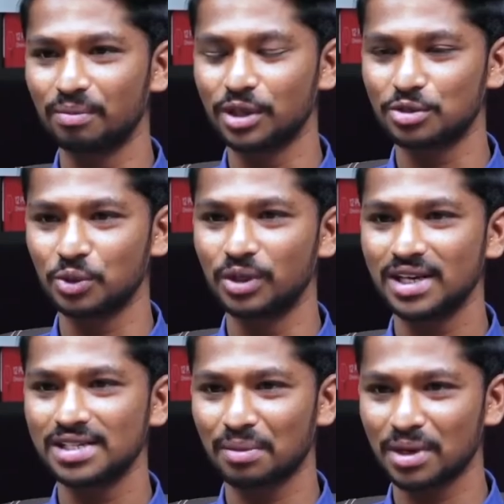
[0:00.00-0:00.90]
మీరు
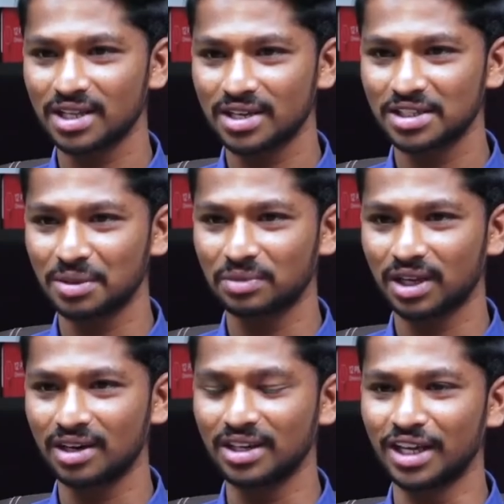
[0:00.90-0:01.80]
సూటిగా సమాధానం
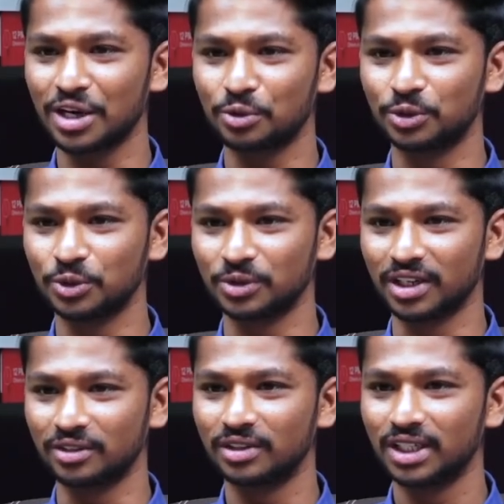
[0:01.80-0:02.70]
చెప్తారని నేను అనుకుంటూ
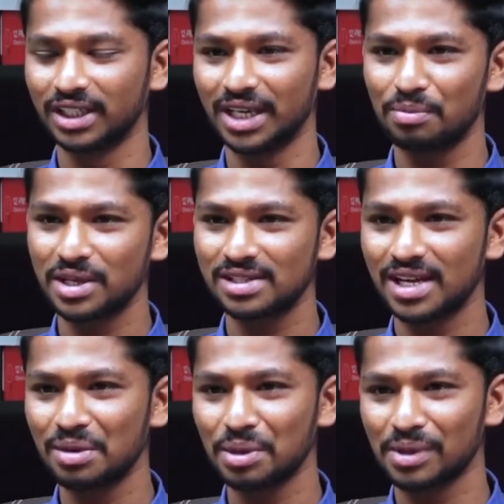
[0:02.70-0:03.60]
ఉన్నాను ఏ ప్రశ్న
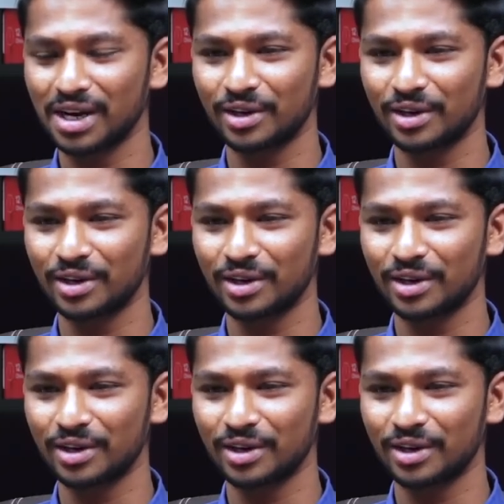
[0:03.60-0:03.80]
అయినా మిమ్మల్ని